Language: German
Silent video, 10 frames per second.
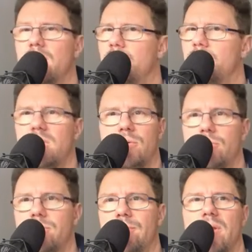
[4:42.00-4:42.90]
Nicht
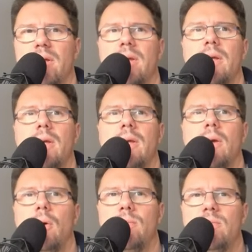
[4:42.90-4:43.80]
gut.
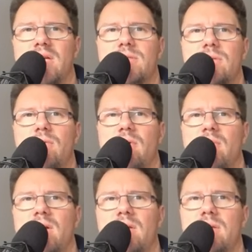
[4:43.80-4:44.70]
Um das zu
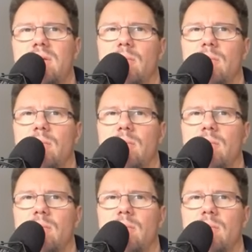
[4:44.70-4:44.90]
vermeiden,